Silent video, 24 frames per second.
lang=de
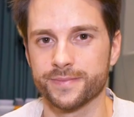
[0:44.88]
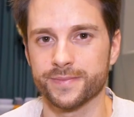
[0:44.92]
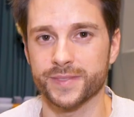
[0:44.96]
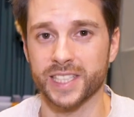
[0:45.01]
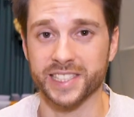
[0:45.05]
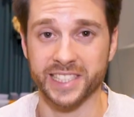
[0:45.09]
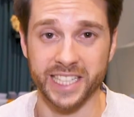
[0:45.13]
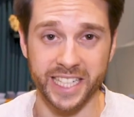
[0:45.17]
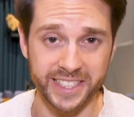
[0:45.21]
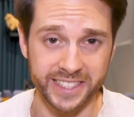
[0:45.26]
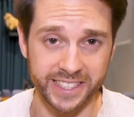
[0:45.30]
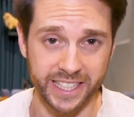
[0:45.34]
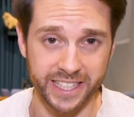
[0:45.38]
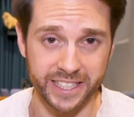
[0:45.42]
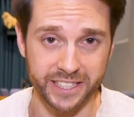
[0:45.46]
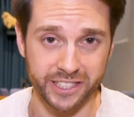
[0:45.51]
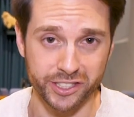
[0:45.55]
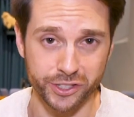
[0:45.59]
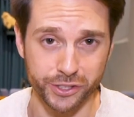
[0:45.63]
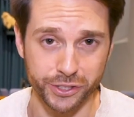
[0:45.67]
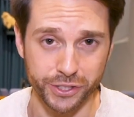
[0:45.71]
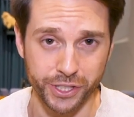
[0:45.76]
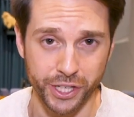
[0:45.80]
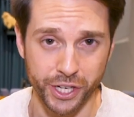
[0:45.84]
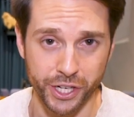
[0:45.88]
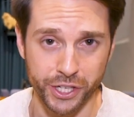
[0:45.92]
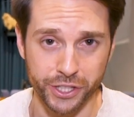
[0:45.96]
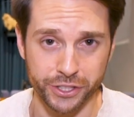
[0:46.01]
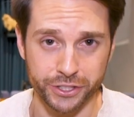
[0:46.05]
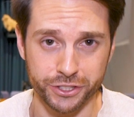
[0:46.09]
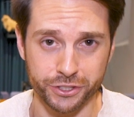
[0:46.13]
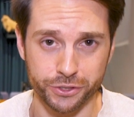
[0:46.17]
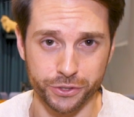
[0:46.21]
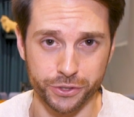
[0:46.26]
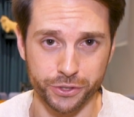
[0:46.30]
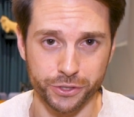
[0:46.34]
Das heißt also,
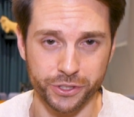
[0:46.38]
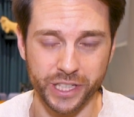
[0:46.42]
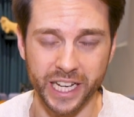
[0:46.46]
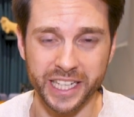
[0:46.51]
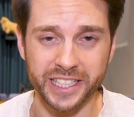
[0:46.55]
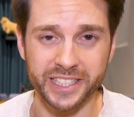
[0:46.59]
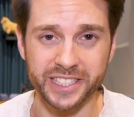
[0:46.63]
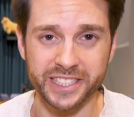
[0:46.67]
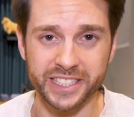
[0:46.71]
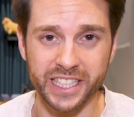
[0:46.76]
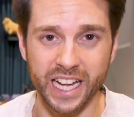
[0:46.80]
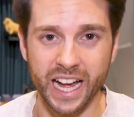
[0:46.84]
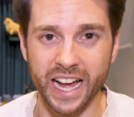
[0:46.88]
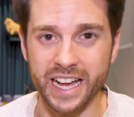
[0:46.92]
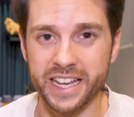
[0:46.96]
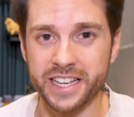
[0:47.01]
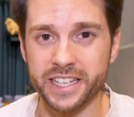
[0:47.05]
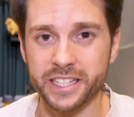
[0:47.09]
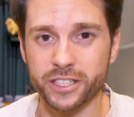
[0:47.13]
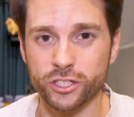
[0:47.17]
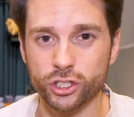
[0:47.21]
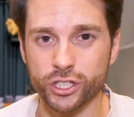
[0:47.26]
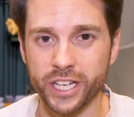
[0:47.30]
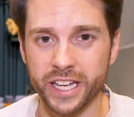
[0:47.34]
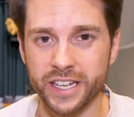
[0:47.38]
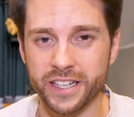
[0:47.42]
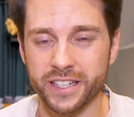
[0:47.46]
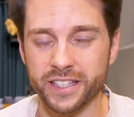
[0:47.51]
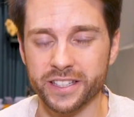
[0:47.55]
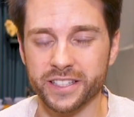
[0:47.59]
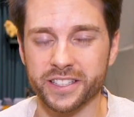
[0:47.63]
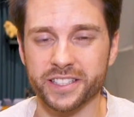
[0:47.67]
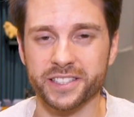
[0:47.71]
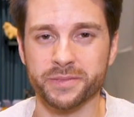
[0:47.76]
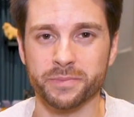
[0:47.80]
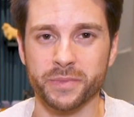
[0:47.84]
so ganz
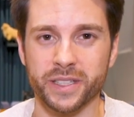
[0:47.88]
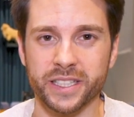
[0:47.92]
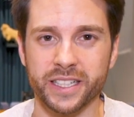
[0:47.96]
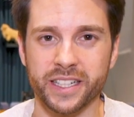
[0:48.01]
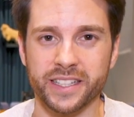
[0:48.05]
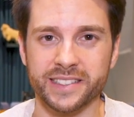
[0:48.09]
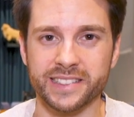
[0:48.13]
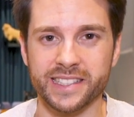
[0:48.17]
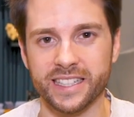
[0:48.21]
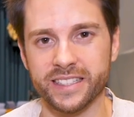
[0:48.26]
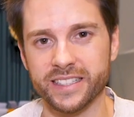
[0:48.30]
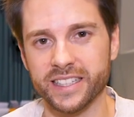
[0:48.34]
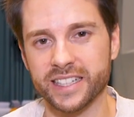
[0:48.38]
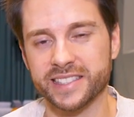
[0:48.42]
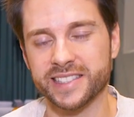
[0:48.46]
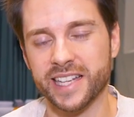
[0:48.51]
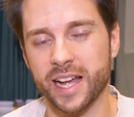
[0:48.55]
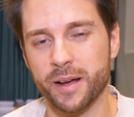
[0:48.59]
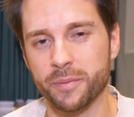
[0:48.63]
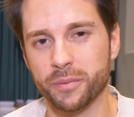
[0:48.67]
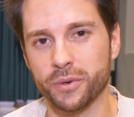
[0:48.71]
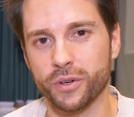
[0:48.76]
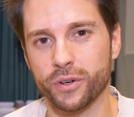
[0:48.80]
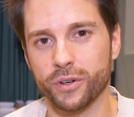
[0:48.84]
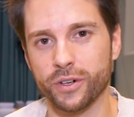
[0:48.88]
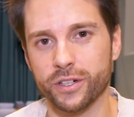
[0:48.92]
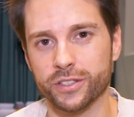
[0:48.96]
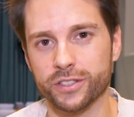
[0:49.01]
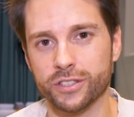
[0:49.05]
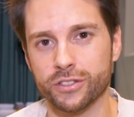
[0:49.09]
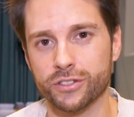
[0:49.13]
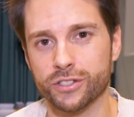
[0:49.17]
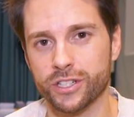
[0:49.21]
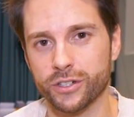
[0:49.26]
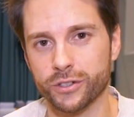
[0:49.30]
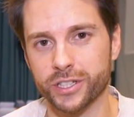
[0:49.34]
eigenständig ist man als
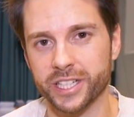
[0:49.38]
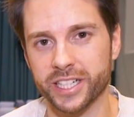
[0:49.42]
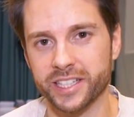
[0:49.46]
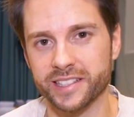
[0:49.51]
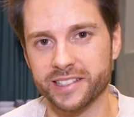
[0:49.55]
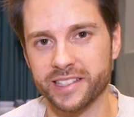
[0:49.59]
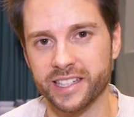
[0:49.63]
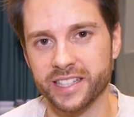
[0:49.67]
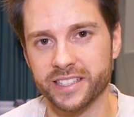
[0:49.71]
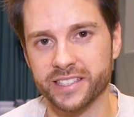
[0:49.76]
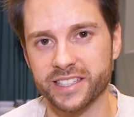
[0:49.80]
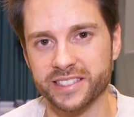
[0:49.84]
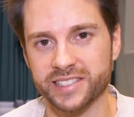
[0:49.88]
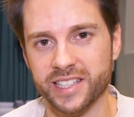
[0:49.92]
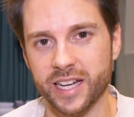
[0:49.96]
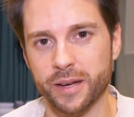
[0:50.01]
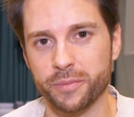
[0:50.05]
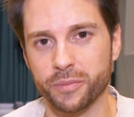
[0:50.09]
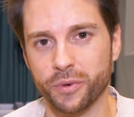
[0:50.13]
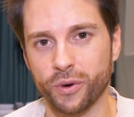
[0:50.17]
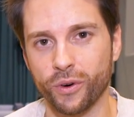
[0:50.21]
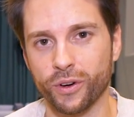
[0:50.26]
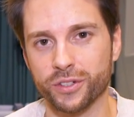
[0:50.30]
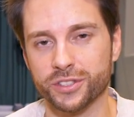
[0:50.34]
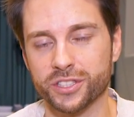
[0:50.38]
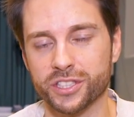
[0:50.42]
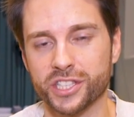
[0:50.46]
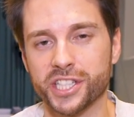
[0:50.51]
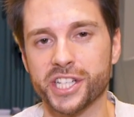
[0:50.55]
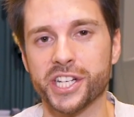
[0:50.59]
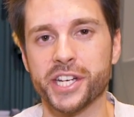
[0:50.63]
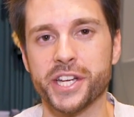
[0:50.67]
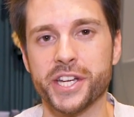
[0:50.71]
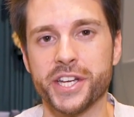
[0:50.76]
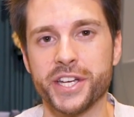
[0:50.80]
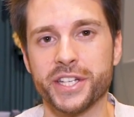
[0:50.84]
Landtagsabgeordnete oder als
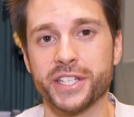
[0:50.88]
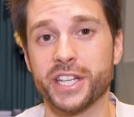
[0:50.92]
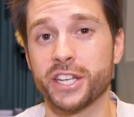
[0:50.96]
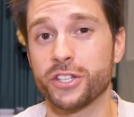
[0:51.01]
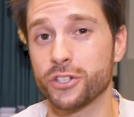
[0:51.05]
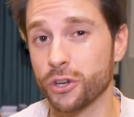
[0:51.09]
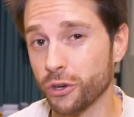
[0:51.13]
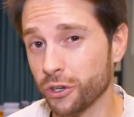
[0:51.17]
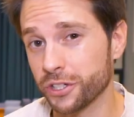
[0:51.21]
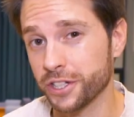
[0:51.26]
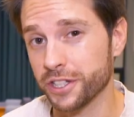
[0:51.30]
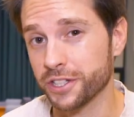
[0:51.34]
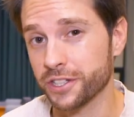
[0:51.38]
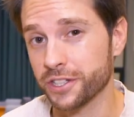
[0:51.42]
Landtagsabgeordneter dann doch